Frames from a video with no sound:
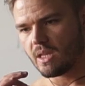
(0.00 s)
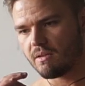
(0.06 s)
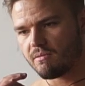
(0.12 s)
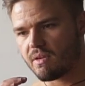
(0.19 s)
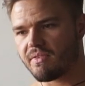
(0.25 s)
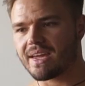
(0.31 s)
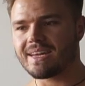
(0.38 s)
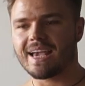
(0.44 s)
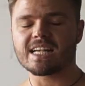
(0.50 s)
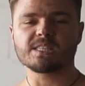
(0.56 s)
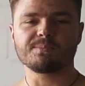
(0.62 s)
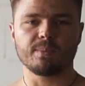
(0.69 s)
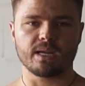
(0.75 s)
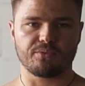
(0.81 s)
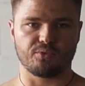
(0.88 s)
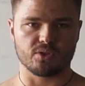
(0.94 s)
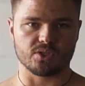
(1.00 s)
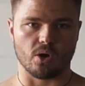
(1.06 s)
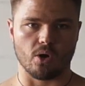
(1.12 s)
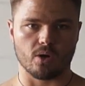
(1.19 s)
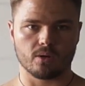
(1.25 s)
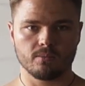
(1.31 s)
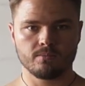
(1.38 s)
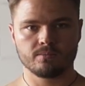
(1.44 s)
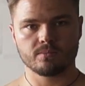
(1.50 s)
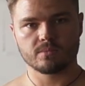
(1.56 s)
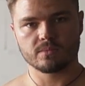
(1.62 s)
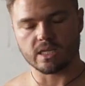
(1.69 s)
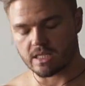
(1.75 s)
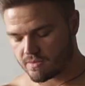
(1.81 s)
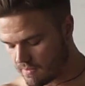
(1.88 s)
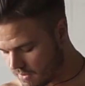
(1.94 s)
wir werden erstmal dafür sorgen,
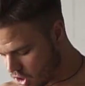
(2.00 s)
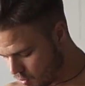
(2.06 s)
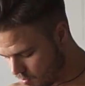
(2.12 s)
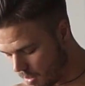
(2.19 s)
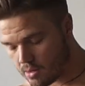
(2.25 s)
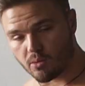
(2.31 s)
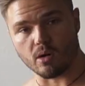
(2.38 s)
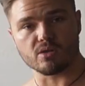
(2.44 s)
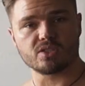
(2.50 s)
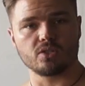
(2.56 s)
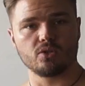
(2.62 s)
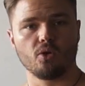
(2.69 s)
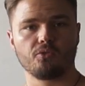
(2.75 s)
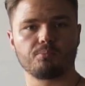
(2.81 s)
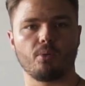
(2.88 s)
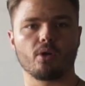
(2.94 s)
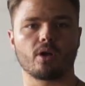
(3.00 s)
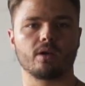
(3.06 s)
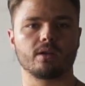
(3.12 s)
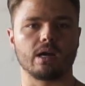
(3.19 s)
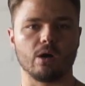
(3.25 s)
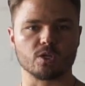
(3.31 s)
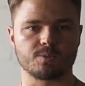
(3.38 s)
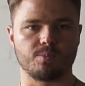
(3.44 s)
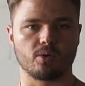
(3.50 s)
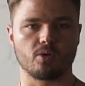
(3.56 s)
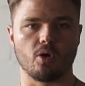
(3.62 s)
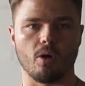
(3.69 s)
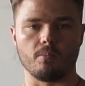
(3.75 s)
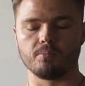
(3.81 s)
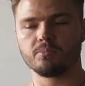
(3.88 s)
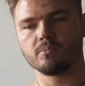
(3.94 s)
dass wir was Spannung aus den Hüftbeugern
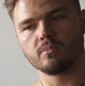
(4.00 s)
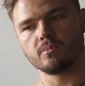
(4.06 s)
rausbekommen.